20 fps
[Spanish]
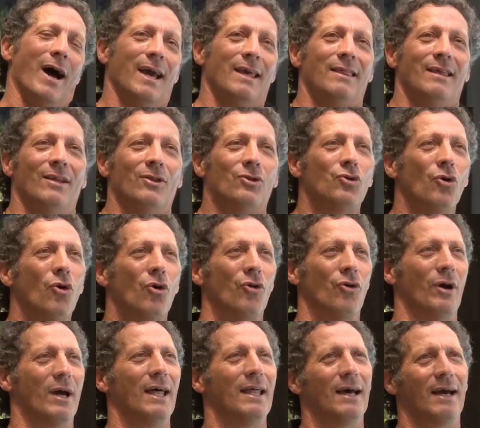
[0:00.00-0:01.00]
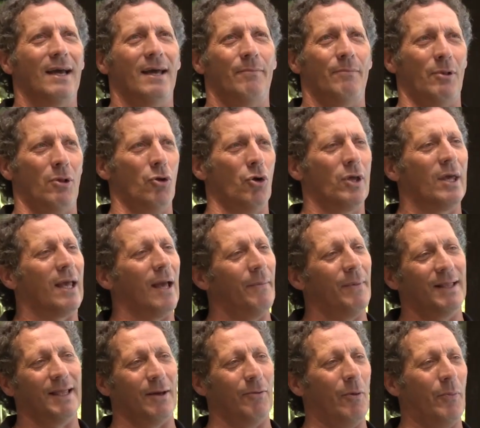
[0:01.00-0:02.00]
hay de todo,
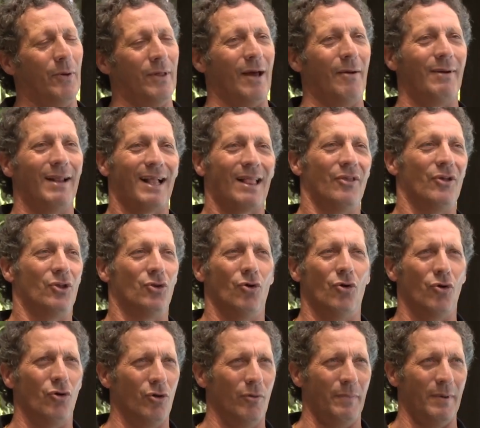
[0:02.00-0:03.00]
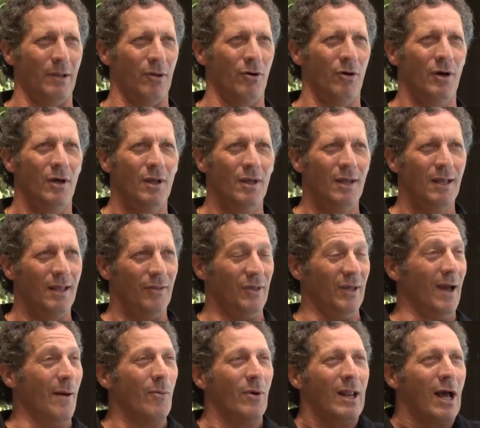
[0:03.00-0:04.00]
lógicamente que vos podés hablar de todo, pero
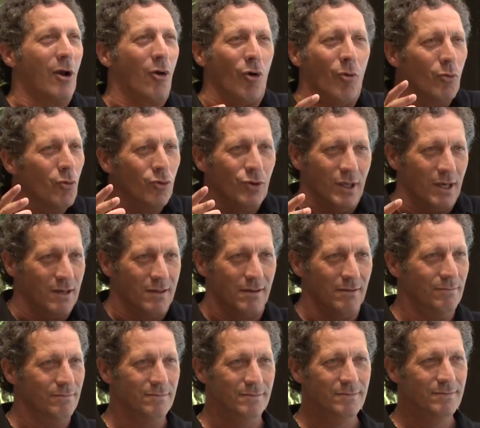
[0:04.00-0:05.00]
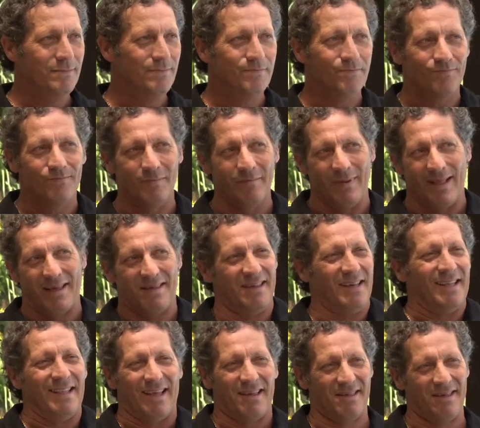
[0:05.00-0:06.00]
digamos las comunes, me las
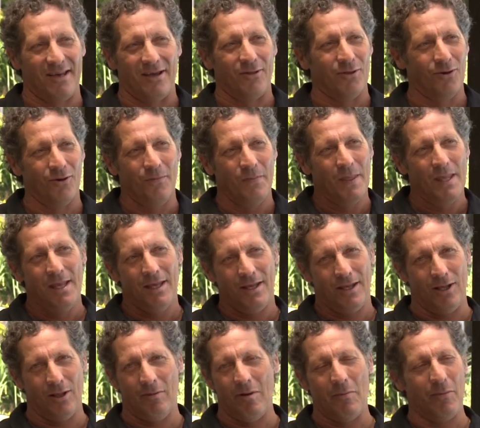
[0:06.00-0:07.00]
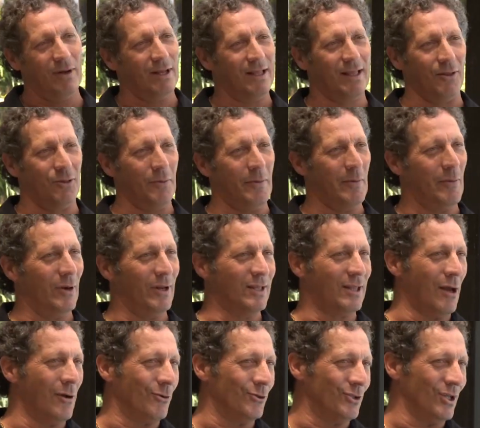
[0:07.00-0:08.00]
siguen haciendo y no me, molesta, no me
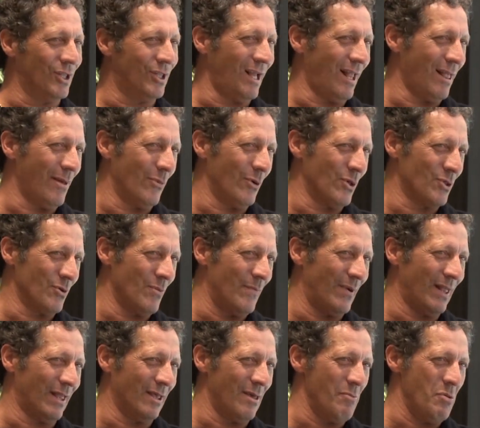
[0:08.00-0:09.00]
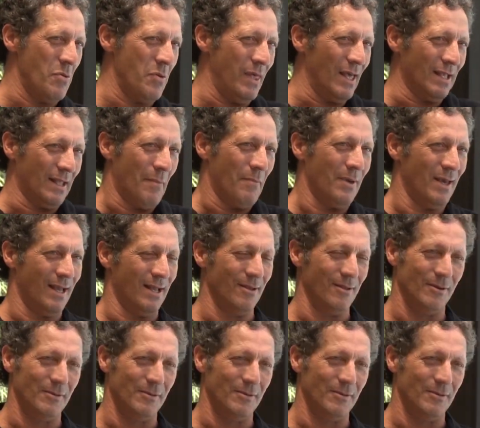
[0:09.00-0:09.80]
molestan contestarlas porque son parte de mi vida también,